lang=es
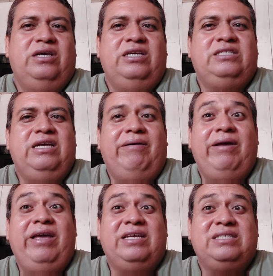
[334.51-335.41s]
Y si,
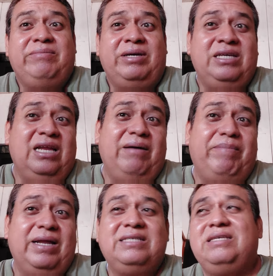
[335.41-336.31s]
y si mañana
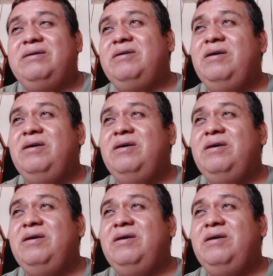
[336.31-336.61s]
aparece,